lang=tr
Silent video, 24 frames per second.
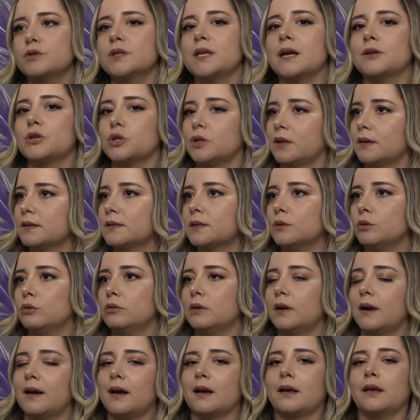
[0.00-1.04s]
Saç testi
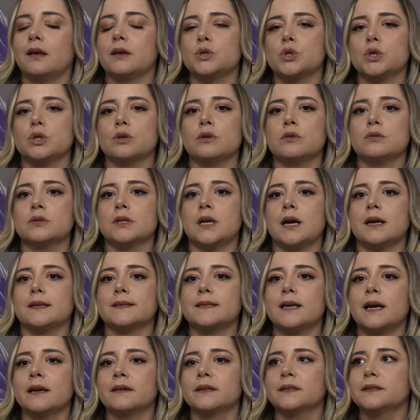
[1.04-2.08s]
olarak geçiyor
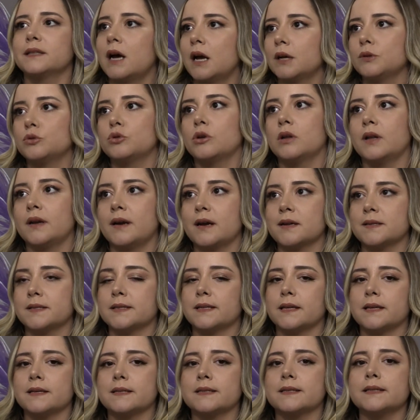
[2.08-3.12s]
zaten. Gıda intolerans
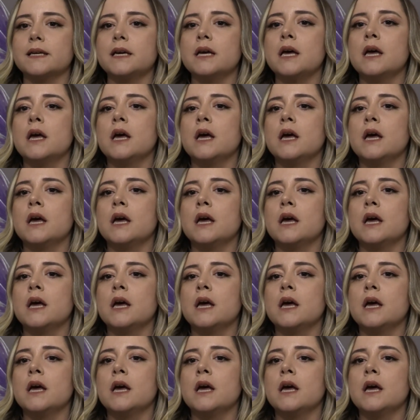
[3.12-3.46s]
testi.